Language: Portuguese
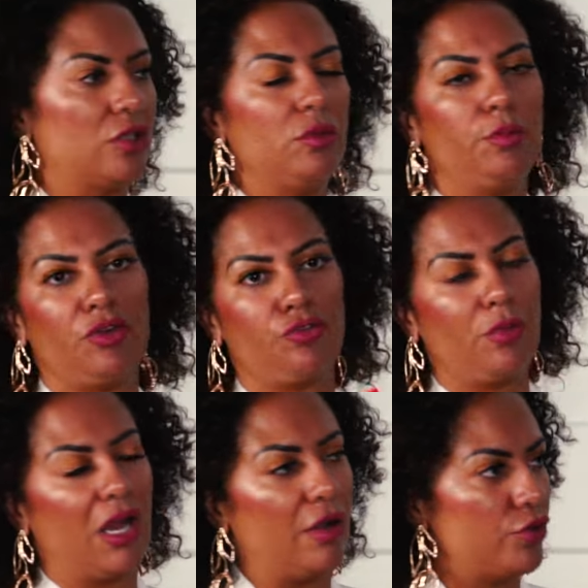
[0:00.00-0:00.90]
já não me
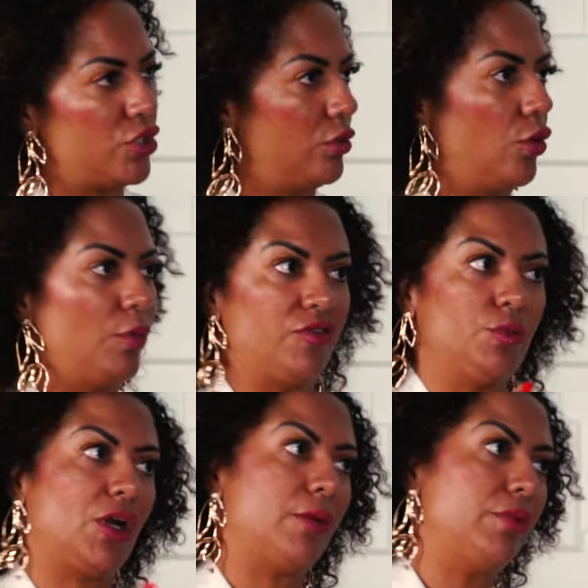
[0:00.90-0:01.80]
perfumava, eu já não arrumava o
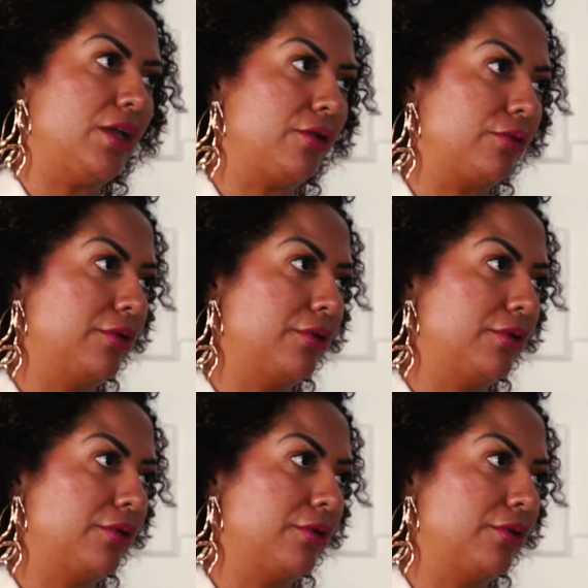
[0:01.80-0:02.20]
meu cabelo.